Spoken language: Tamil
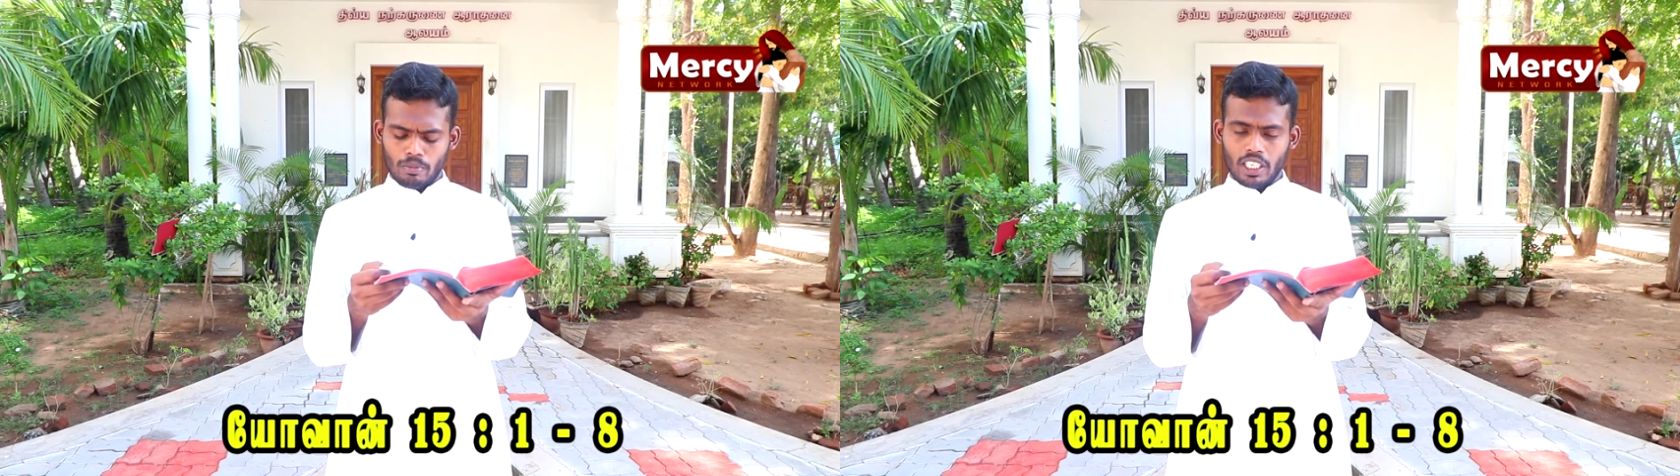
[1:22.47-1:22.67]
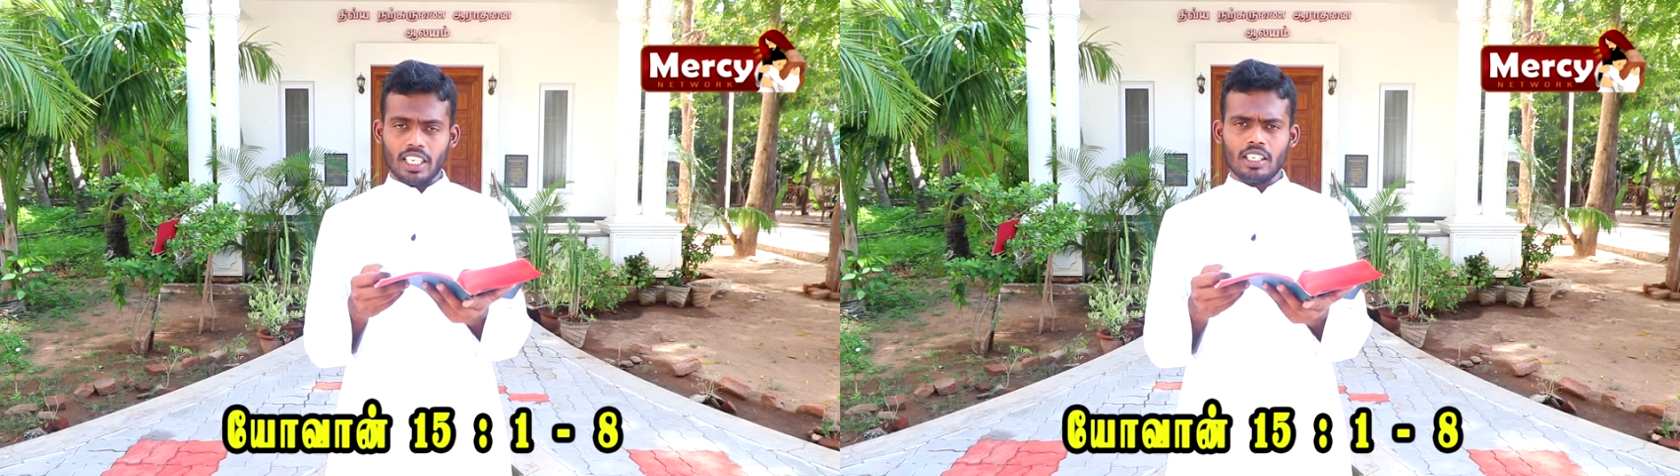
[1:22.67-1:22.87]

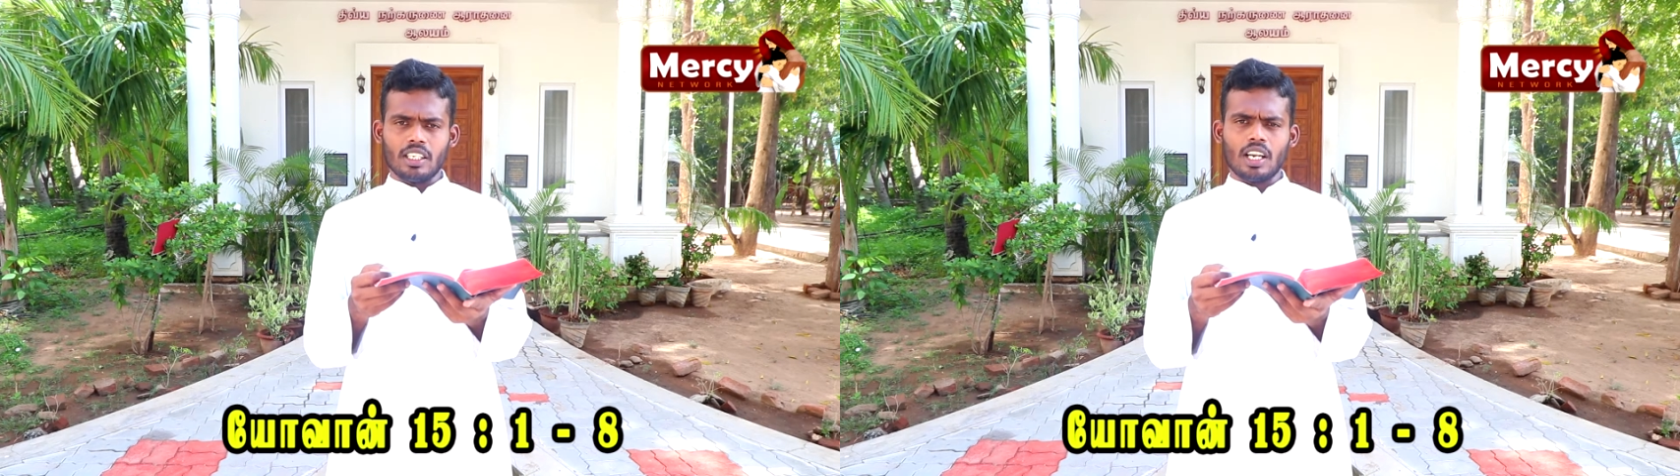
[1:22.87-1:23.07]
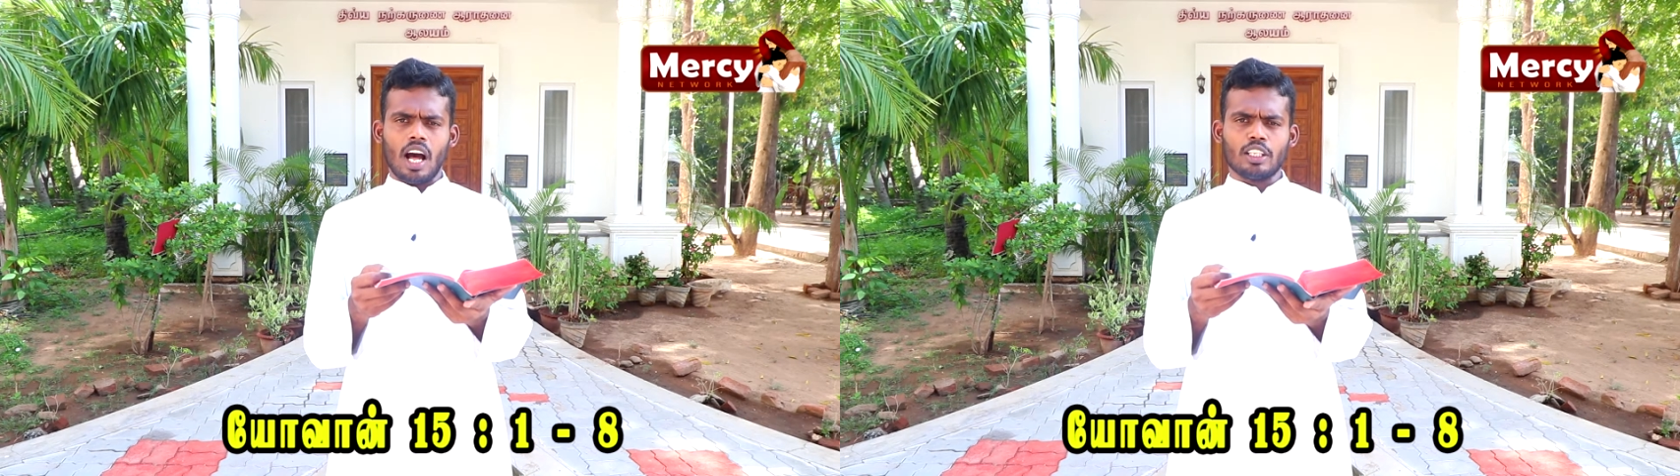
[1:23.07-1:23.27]
நீங்கள்
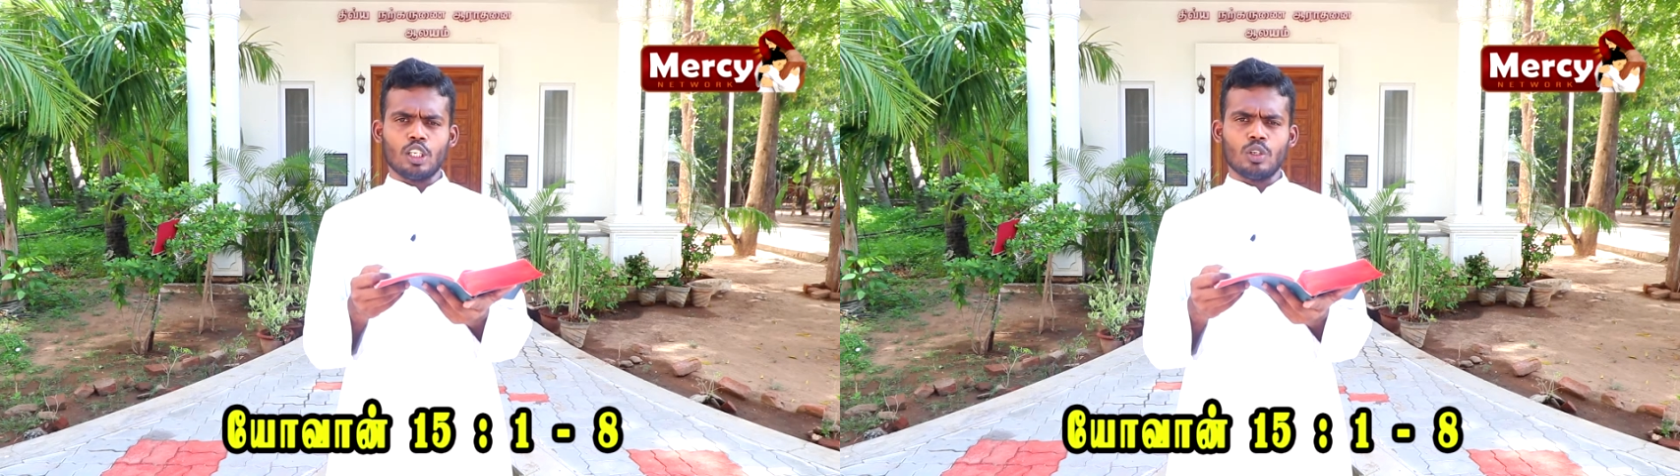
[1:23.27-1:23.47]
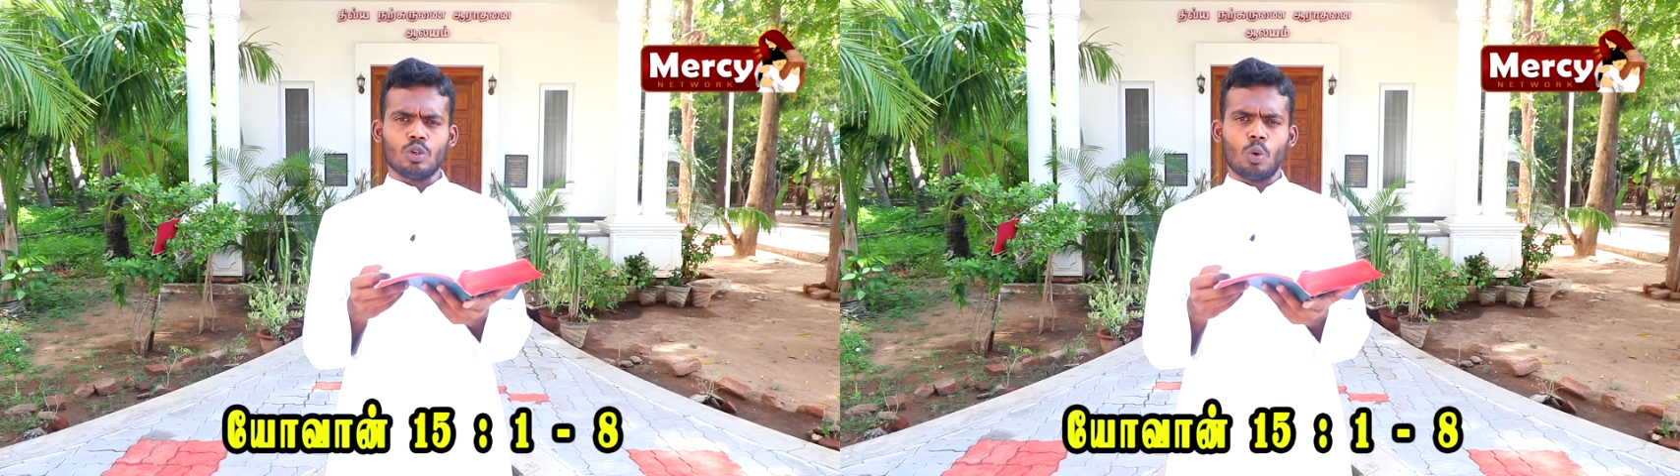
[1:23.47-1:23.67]

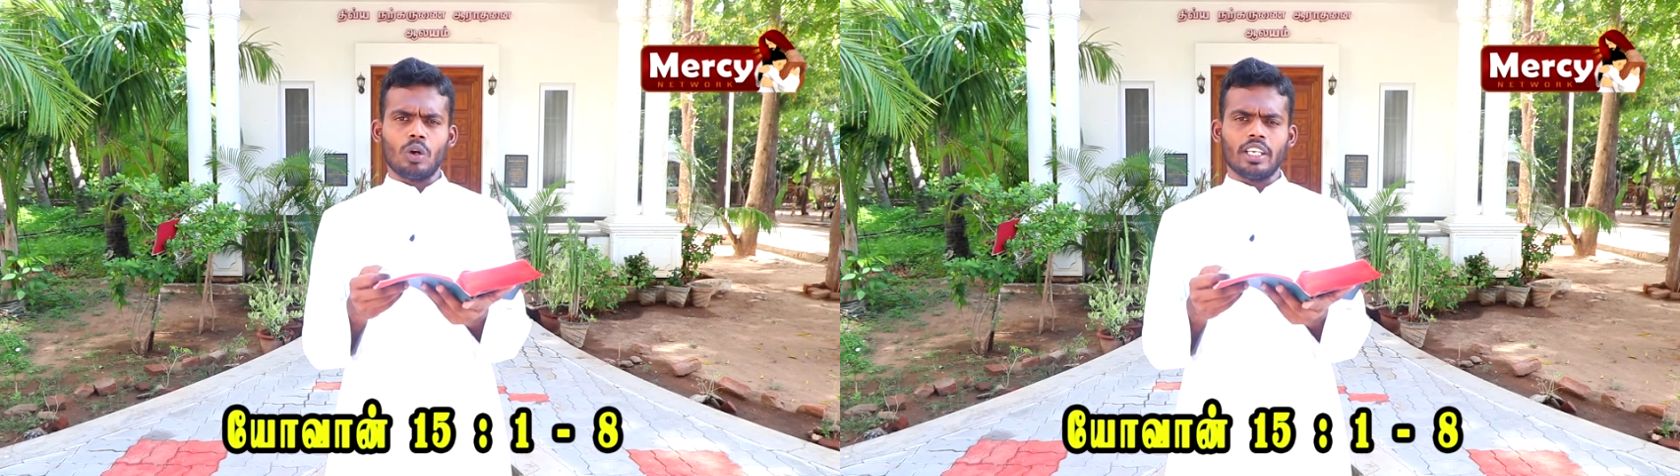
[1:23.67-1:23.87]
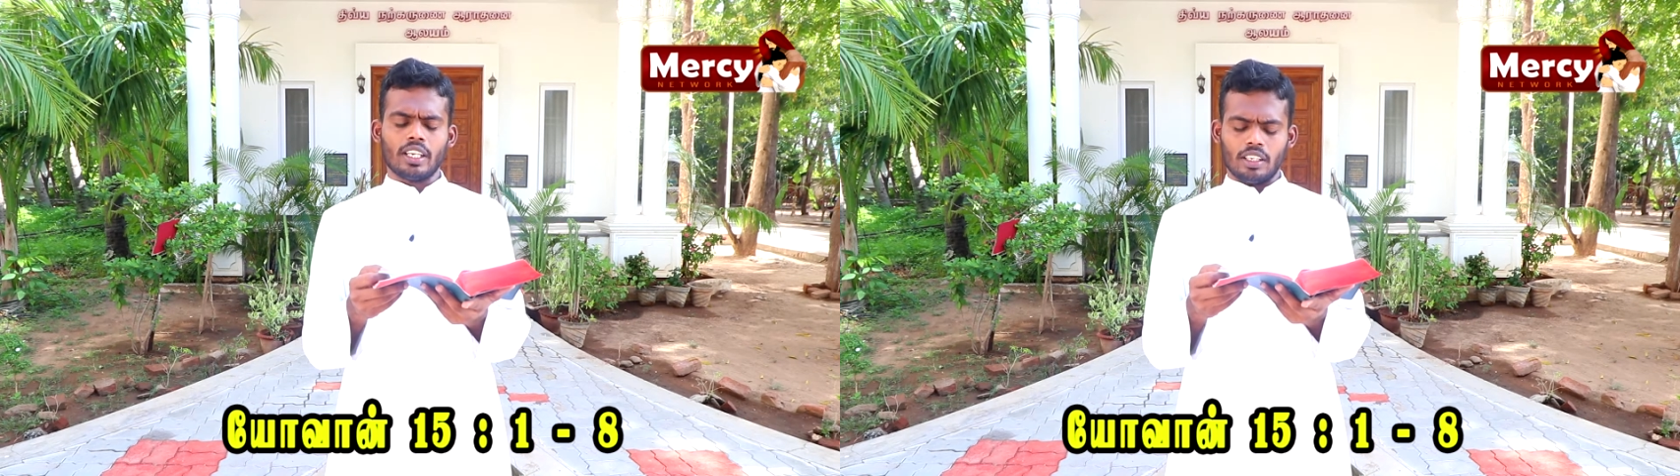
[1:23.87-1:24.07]
அதன்
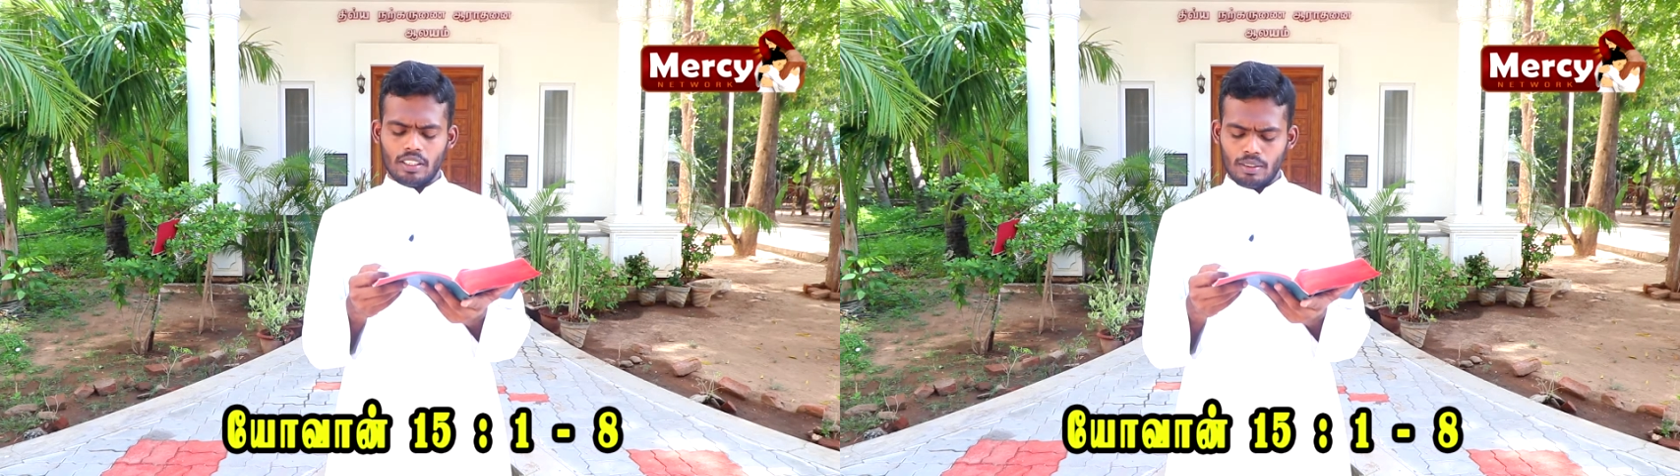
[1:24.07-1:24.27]
கொடிகள்